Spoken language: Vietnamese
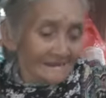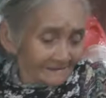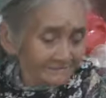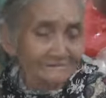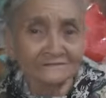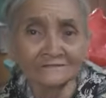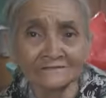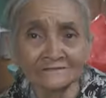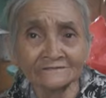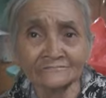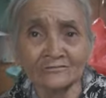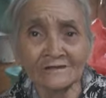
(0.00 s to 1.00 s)
tạt
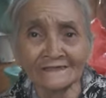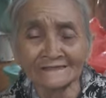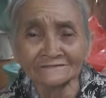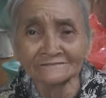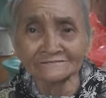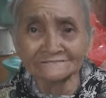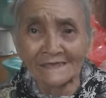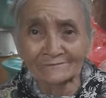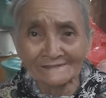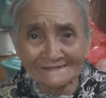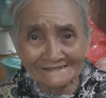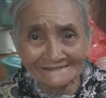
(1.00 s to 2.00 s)
ướt hết
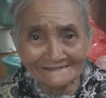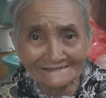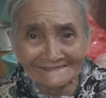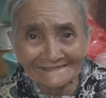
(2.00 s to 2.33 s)
sập đây nè.